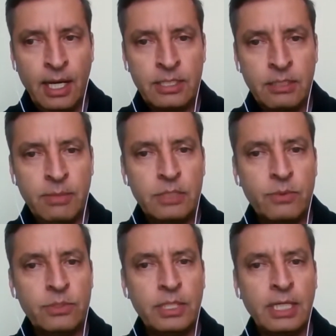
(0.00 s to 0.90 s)

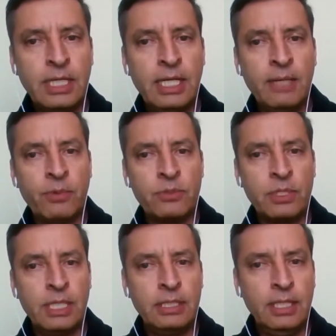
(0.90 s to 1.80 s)
Asimismo, se declara
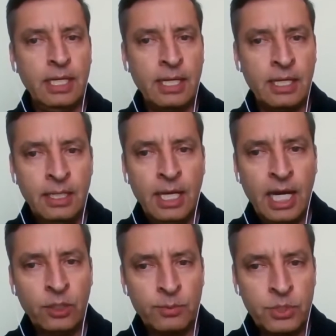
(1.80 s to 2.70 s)
procedente la
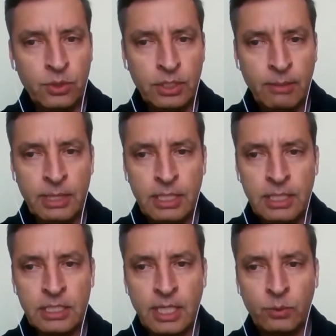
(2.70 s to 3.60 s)
adopción de
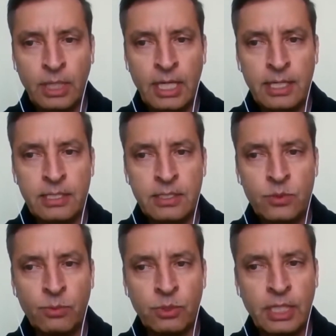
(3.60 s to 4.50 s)
medidas cautelares
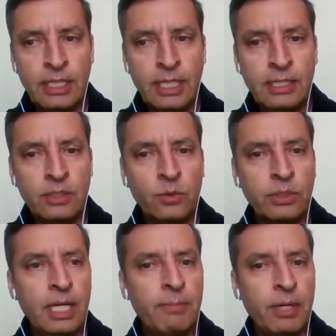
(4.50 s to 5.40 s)
en su modalidad de
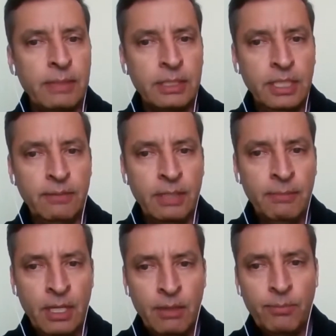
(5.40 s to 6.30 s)
tutela preventiva,
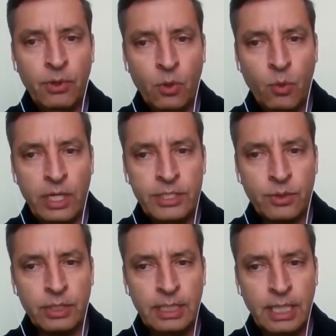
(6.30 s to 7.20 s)
por lo cual
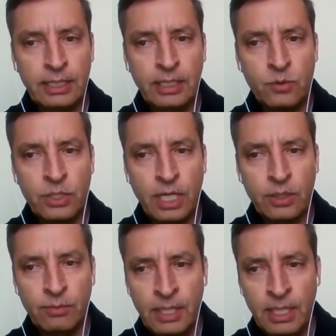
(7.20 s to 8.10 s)
se ordena al
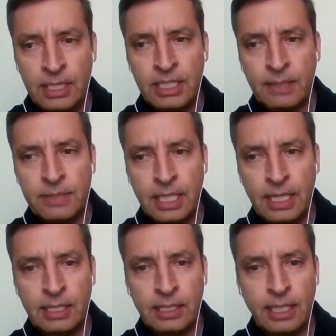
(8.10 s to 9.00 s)
denunciado que
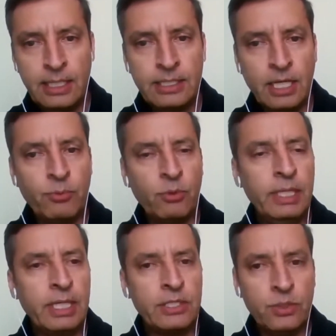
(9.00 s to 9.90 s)
abstenga de realizar
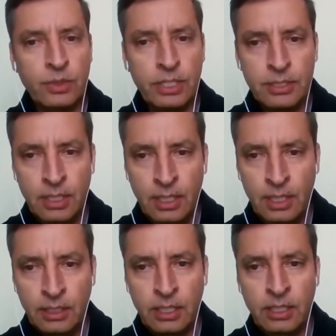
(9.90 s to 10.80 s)
publicaciones,
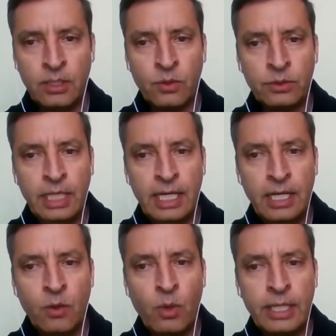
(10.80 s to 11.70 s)
que
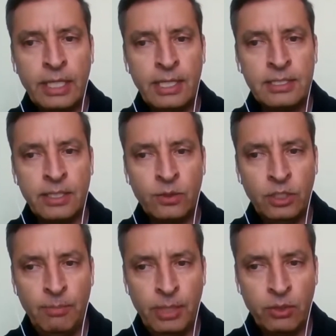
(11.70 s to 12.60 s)
contengan cualquier
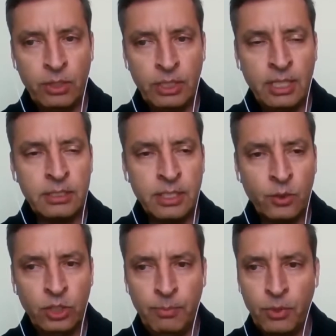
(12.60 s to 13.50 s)
estereotipo de,
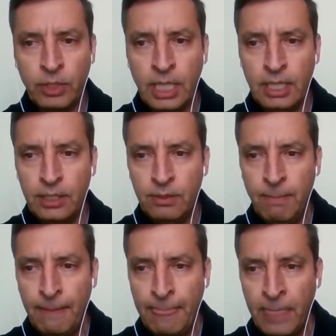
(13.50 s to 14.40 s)
estereotipo de
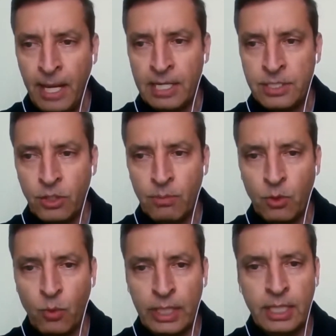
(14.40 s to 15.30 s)
género, así
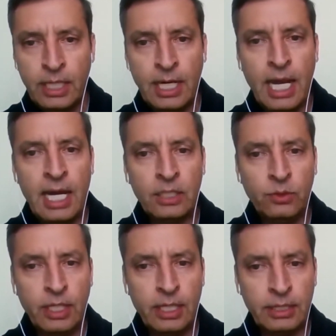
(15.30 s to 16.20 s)
como cualquier
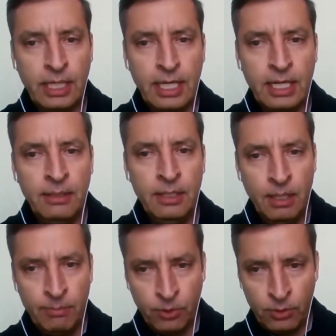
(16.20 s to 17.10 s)
acto que tenga
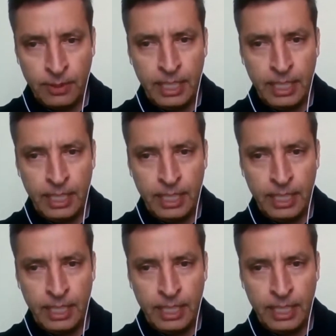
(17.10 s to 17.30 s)
por